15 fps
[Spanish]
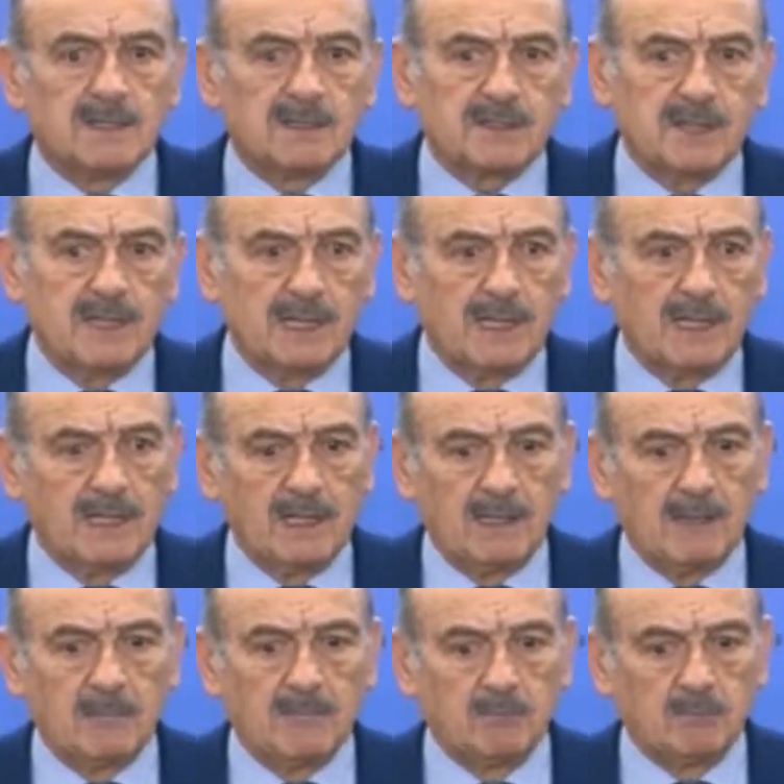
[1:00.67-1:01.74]

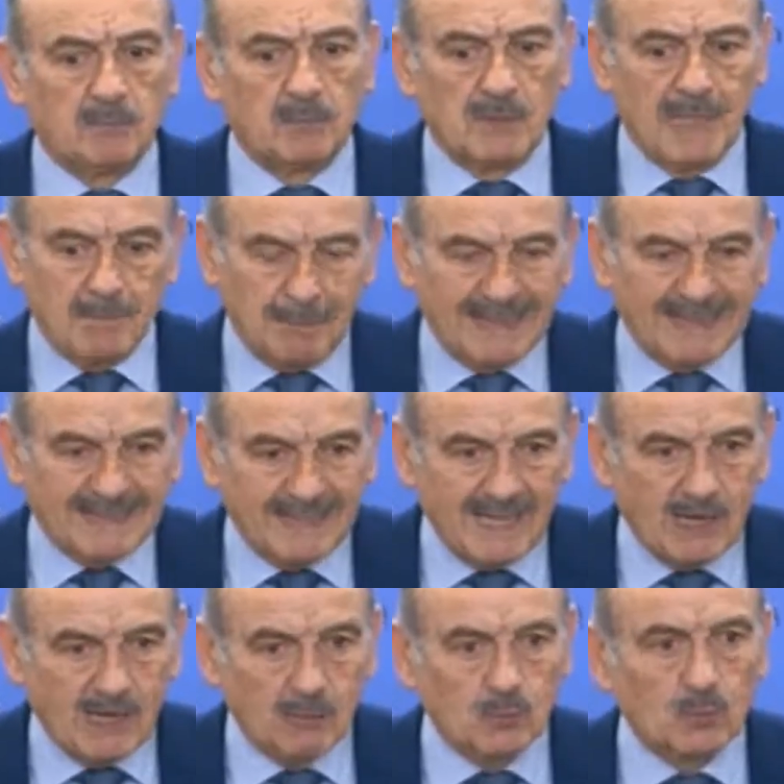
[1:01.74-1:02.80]
Se mm, le ha
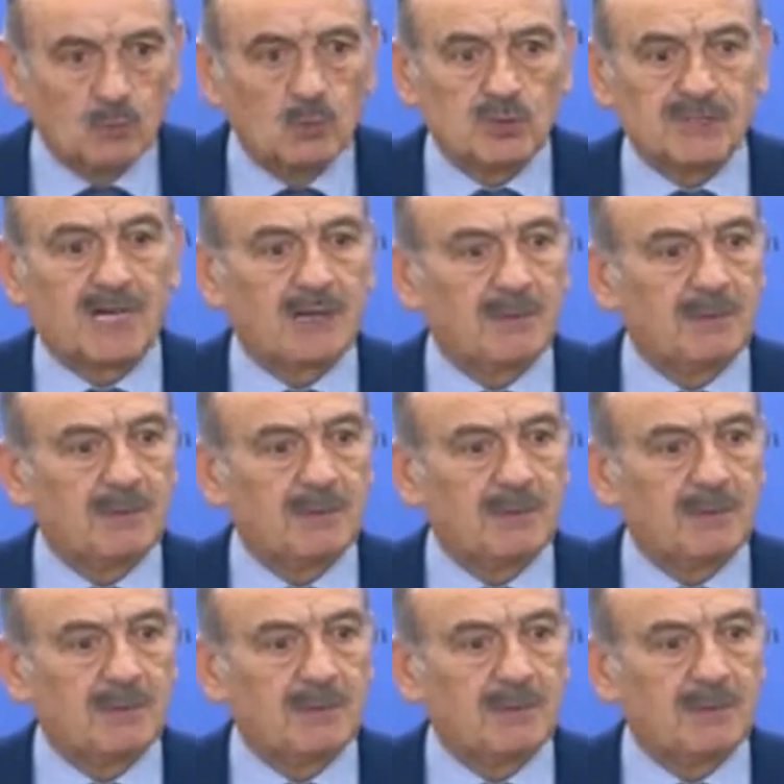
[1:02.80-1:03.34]
planteado nuestras